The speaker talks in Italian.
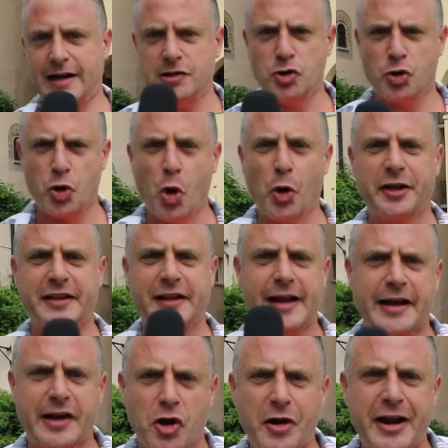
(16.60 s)
agli onori
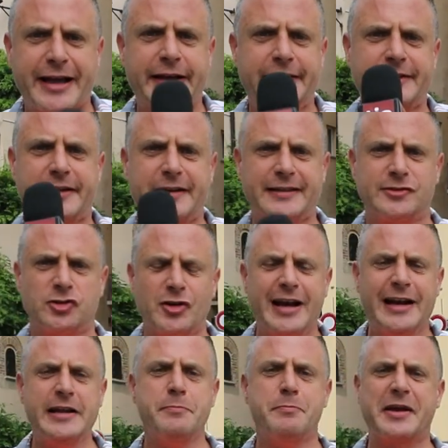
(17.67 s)
delle cronache
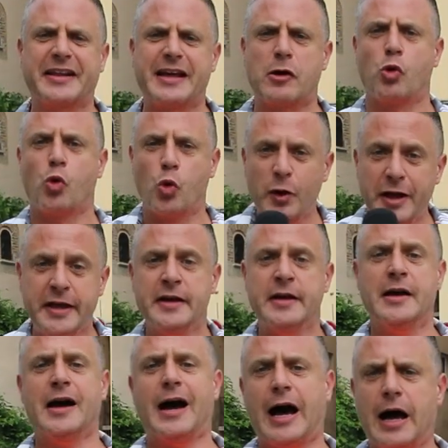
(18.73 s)
internazionali perché qui
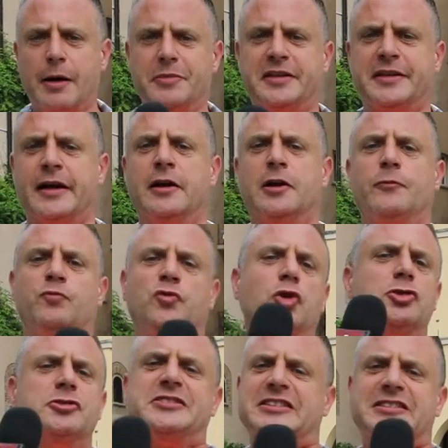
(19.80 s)
abita,
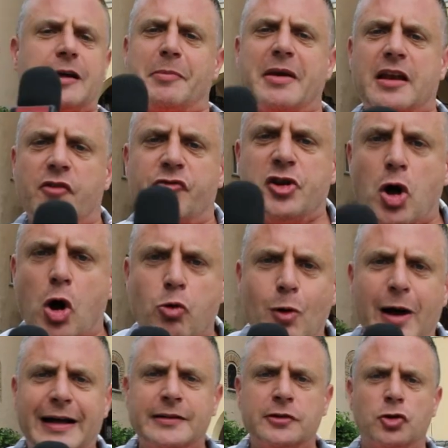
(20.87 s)
non si sa bene fino a
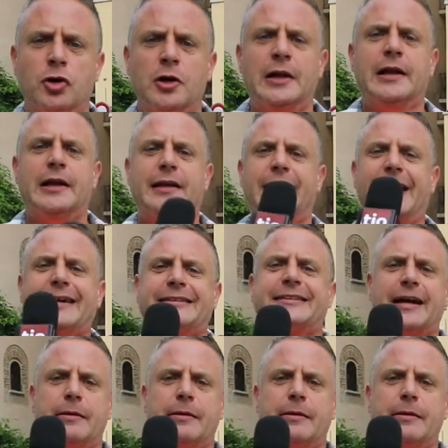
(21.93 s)
quando, l'ex